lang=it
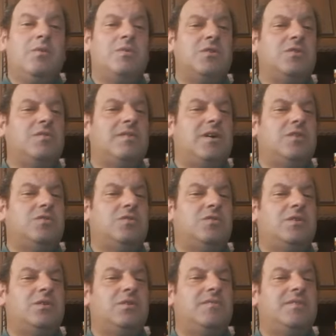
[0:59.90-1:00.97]
quando
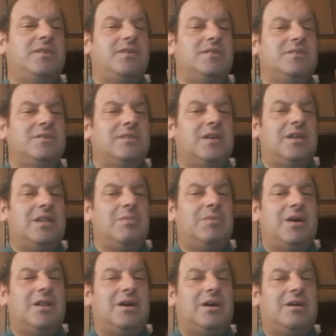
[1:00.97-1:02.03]
vado eh, in visita agli
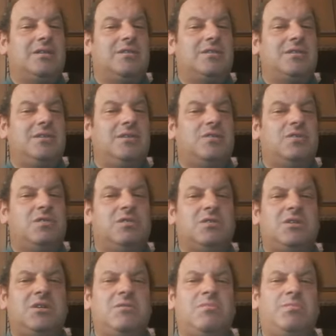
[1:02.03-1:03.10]
ammalati trovo
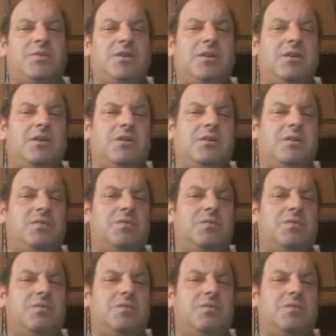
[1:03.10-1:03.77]
sempre eh,